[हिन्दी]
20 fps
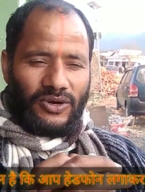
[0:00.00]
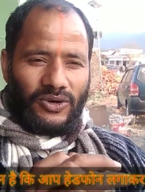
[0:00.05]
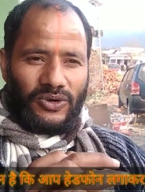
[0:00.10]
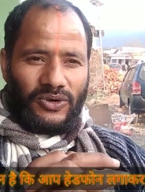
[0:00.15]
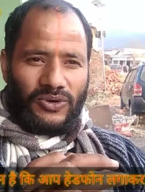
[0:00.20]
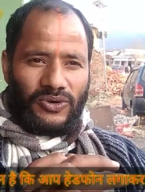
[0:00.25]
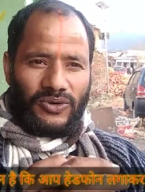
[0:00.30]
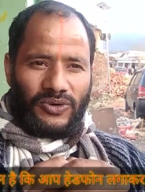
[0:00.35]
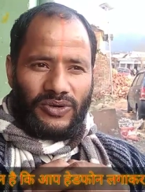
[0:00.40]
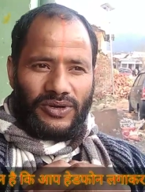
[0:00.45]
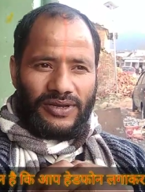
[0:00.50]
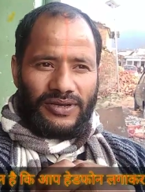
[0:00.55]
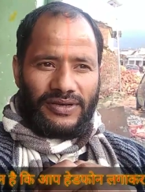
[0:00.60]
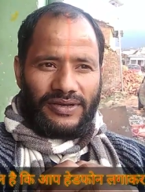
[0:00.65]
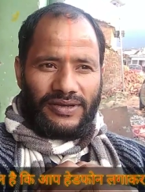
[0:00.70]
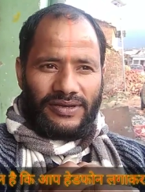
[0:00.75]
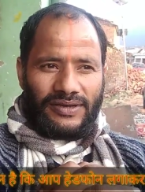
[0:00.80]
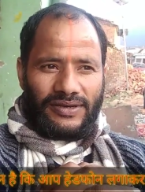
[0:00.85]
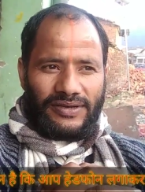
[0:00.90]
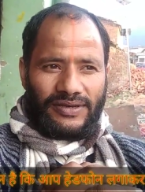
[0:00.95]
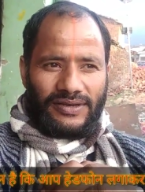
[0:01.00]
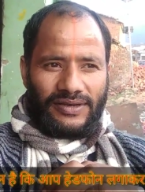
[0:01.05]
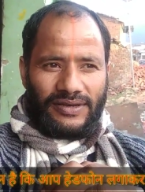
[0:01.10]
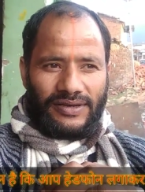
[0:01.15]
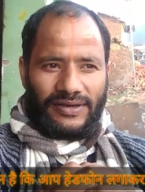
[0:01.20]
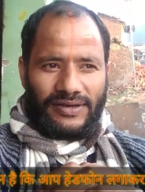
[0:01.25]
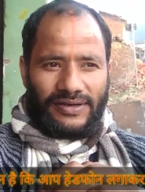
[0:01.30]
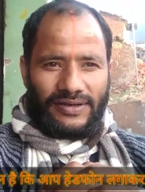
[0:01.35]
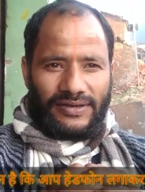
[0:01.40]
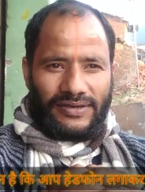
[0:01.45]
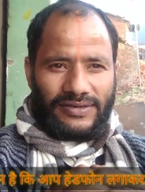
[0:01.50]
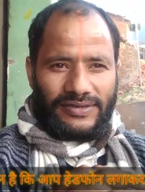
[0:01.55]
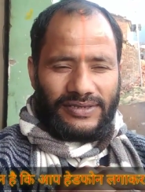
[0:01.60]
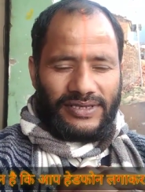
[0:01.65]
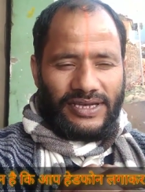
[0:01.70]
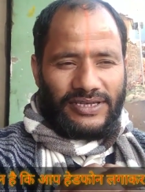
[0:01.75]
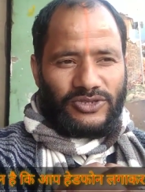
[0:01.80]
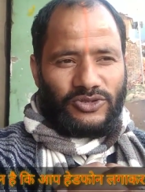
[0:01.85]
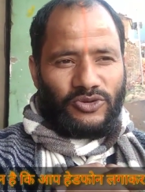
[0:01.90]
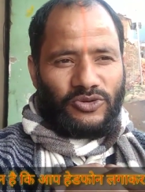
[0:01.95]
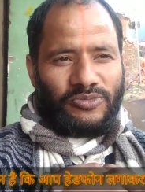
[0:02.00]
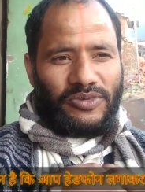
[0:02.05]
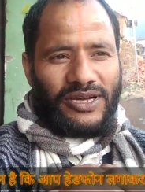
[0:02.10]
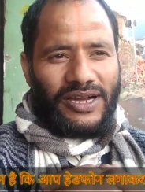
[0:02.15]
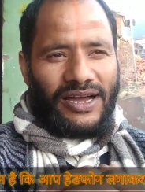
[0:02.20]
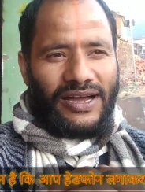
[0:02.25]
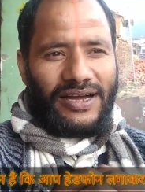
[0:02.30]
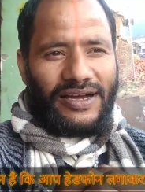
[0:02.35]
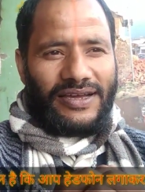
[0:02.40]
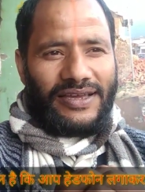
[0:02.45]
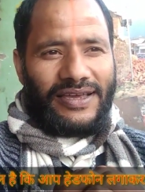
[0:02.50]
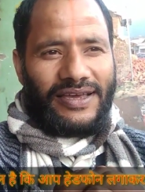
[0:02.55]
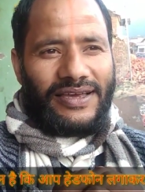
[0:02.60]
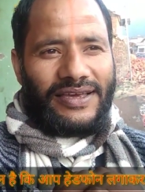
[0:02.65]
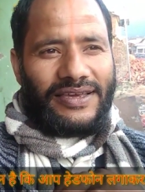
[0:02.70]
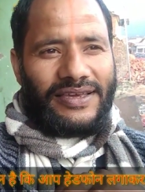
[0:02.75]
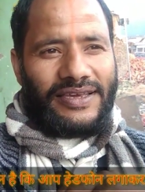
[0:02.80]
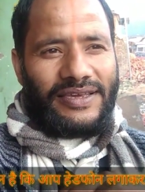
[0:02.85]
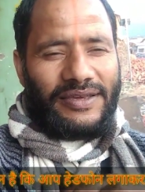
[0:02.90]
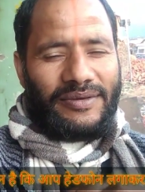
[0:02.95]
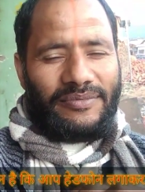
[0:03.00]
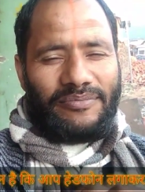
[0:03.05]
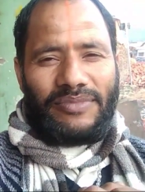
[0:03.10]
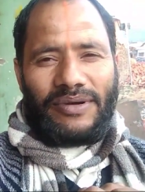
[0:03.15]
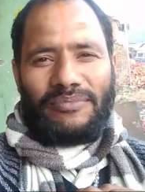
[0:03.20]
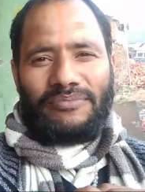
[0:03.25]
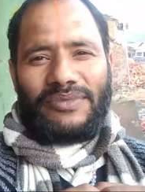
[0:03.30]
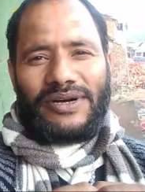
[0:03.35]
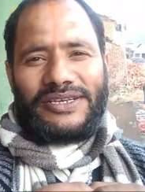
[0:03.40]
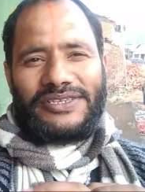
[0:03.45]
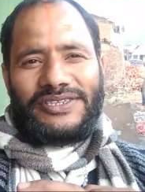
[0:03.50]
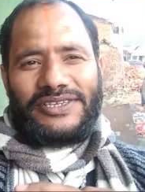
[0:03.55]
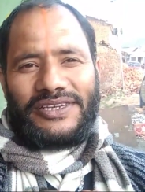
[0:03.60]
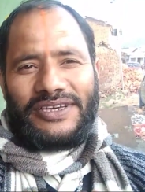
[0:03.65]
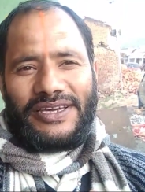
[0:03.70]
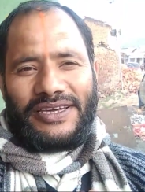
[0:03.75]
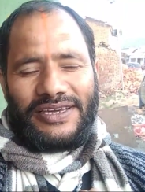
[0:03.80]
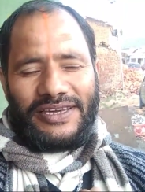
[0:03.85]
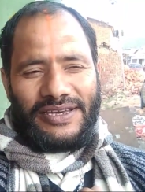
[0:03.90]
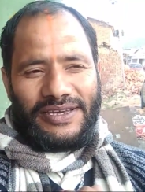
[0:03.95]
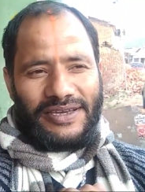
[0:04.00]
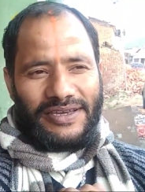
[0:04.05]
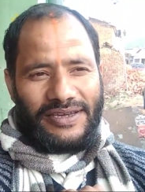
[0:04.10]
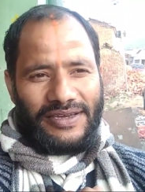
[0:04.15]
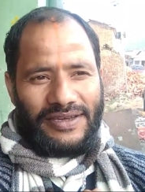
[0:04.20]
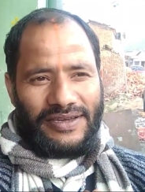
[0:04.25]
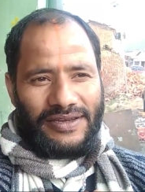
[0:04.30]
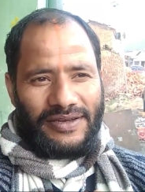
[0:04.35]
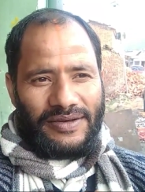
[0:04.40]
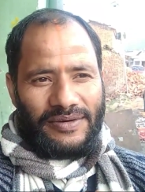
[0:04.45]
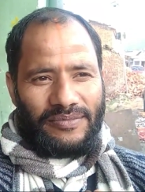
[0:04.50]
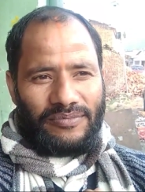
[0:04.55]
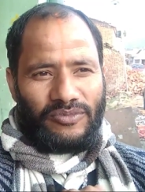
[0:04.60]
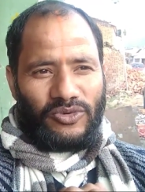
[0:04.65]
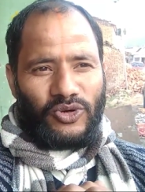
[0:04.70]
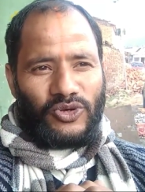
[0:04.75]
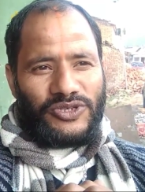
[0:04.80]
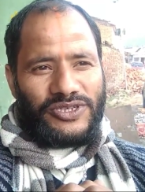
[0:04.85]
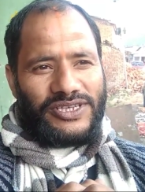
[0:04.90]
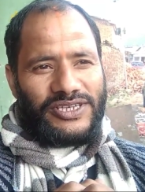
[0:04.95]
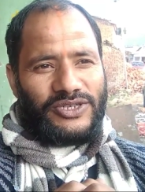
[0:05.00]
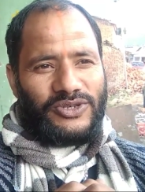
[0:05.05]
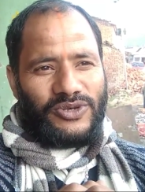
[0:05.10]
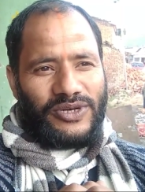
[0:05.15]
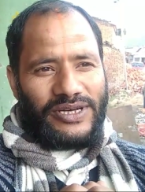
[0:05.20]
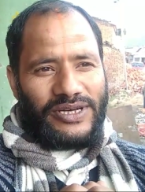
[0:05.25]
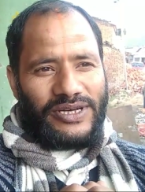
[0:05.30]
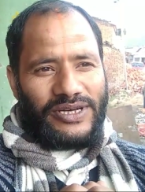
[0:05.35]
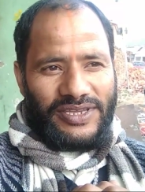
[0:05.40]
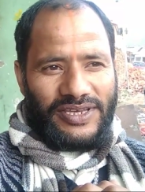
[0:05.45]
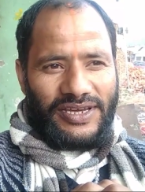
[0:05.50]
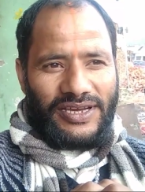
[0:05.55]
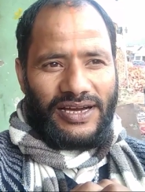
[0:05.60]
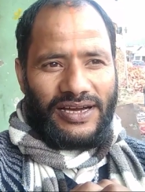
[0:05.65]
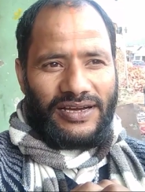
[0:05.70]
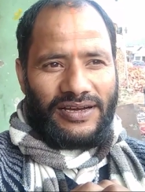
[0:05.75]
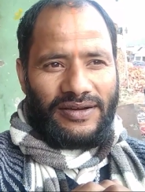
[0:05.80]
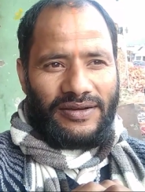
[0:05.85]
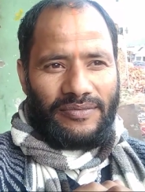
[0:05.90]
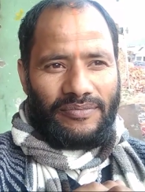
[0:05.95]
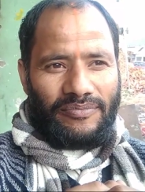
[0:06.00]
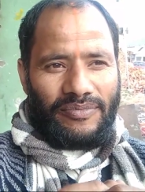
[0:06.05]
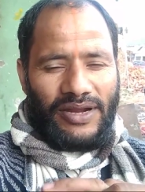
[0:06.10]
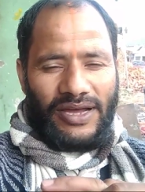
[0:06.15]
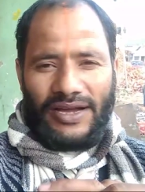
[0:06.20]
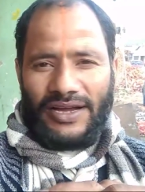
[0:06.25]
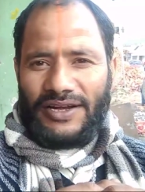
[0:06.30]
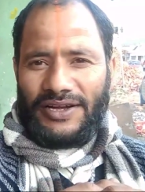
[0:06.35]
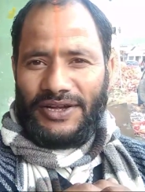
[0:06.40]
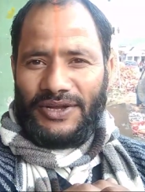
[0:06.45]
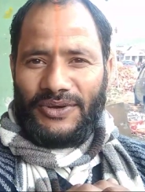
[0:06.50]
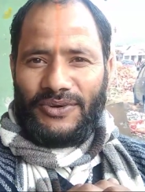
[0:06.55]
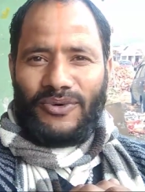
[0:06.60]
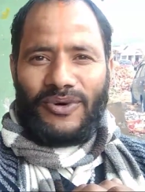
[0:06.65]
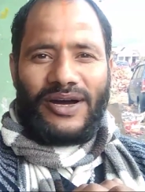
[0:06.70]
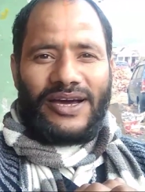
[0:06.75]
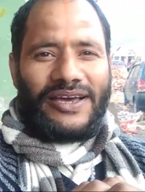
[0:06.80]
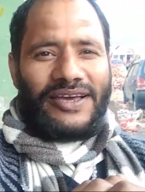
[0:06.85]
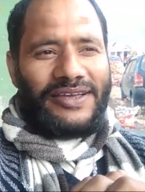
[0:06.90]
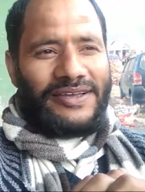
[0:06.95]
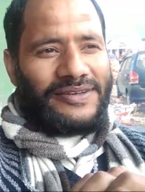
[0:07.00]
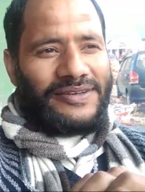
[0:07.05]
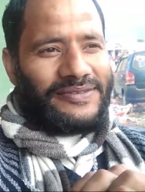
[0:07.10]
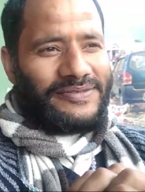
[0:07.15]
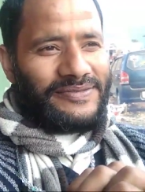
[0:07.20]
और शास्त्रों में कहा गया है कि ब्रह्मा जी के मुख से जो है टीका प्रागट्य हुआ है